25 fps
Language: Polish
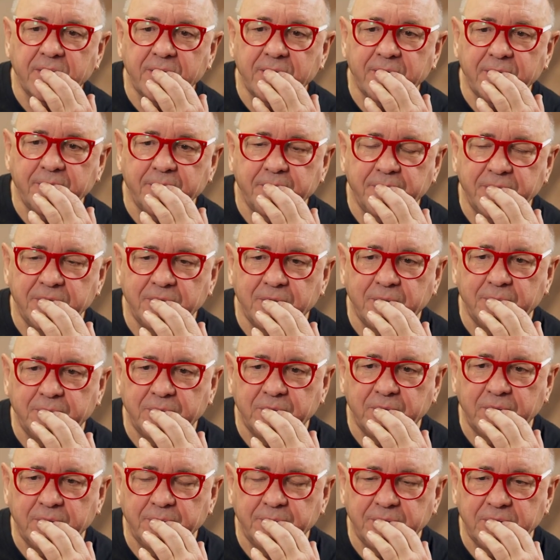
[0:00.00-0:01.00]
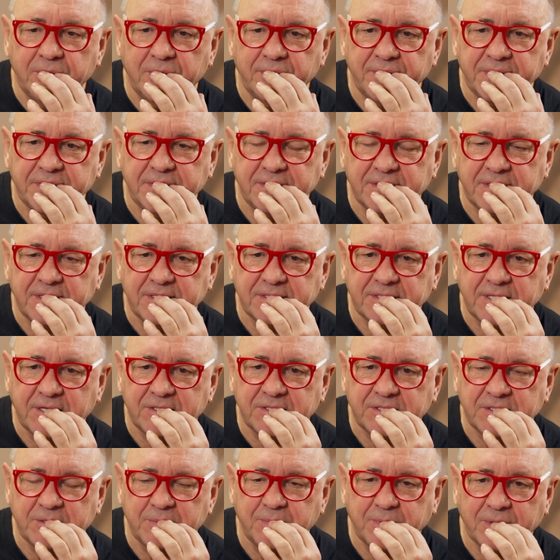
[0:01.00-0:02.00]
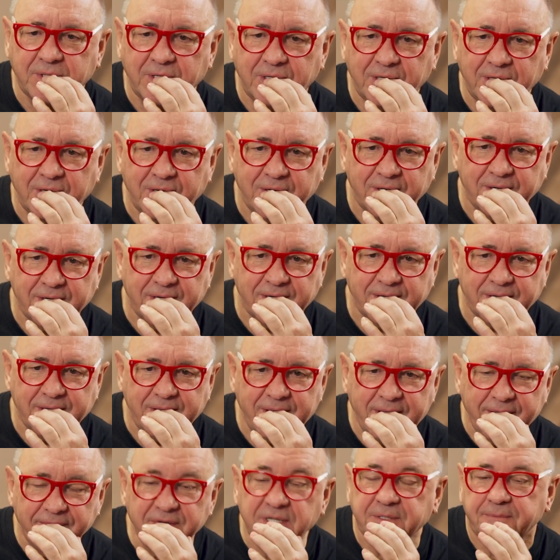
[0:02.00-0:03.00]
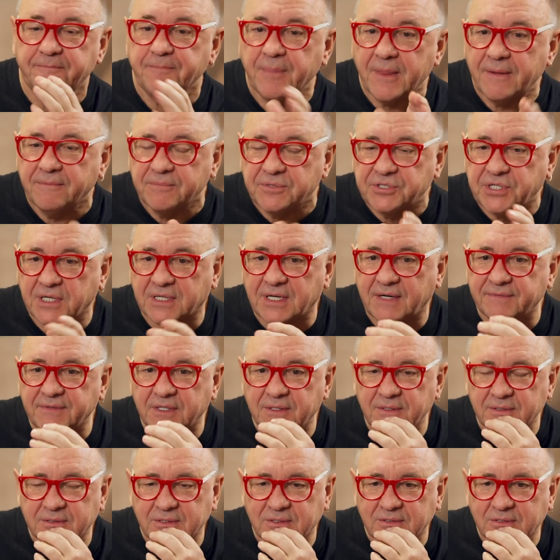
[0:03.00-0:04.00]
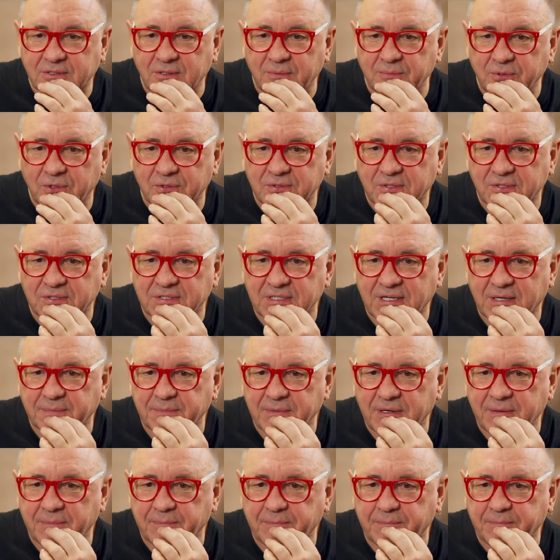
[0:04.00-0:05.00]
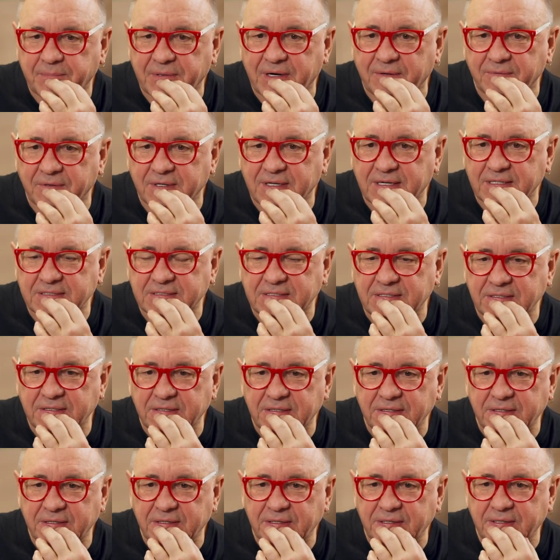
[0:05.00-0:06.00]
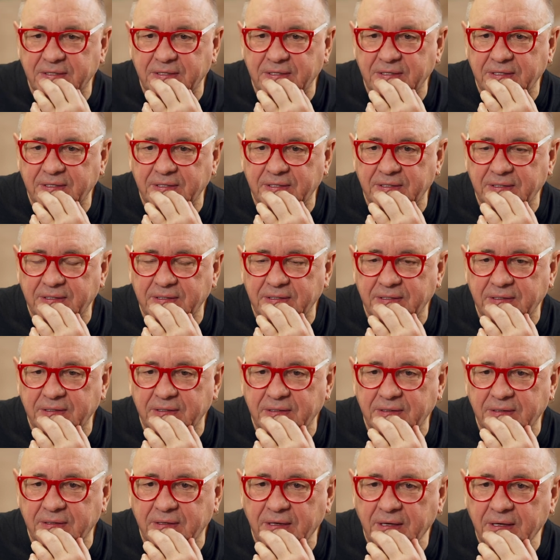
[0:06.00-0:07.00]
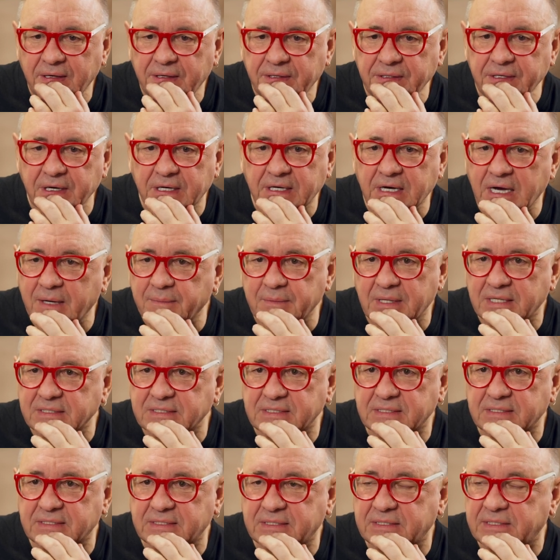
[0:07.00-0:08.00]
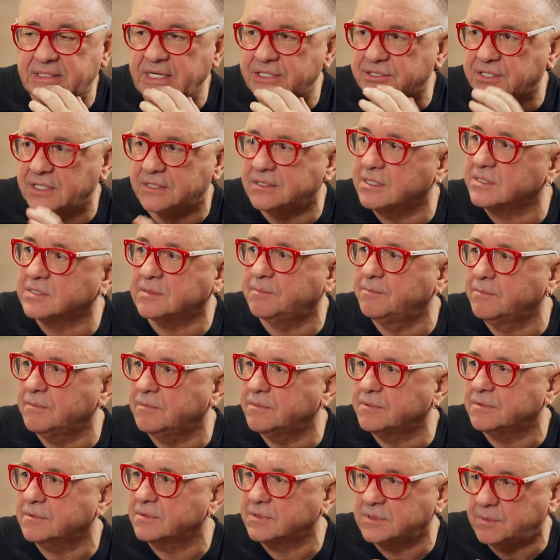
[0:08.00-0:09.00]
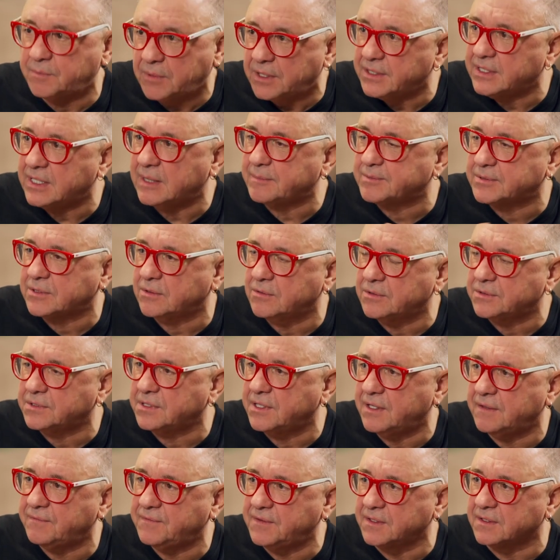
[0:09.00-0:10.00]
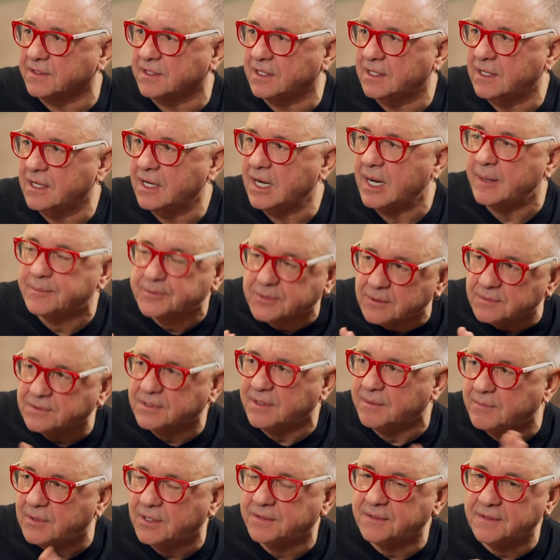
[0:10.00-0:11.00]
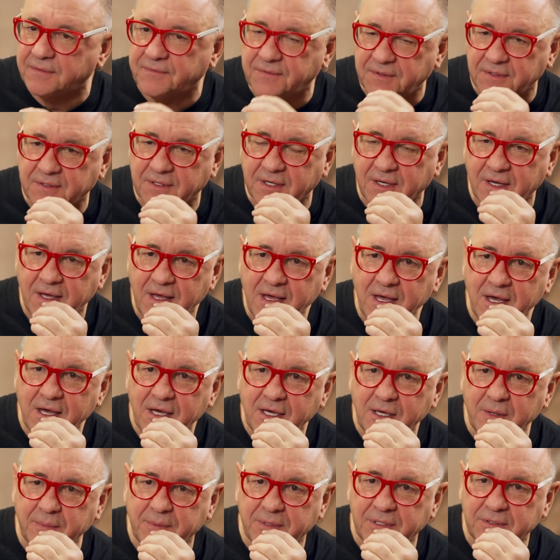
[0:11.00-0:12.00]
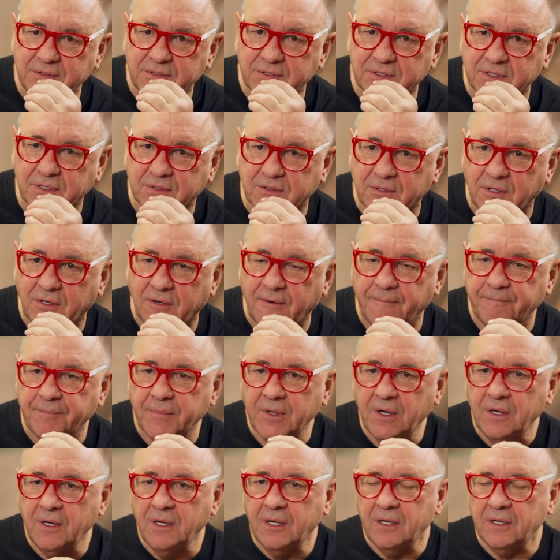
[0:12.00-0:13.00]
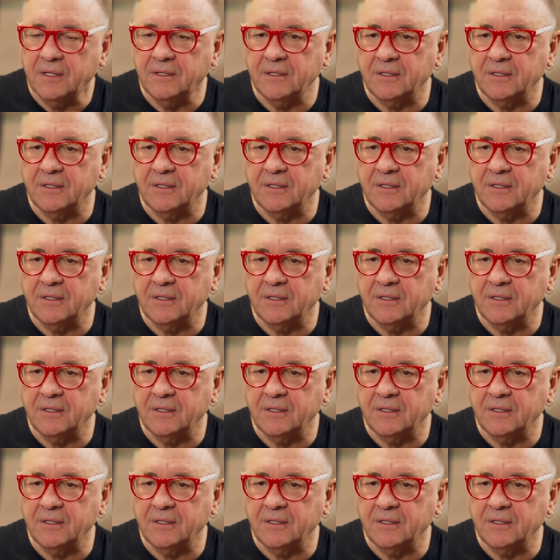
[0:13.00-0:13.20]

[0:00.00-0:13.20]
Yy, było, było, było właśnie teraz tak szybko. Wiesz, ciekawe to było to, że jak miałem prawo jazdy i, i jechałem na zderzenie z, z, mojej absolutnie winy. Absolutnie mojej winy i powiem Ci, że to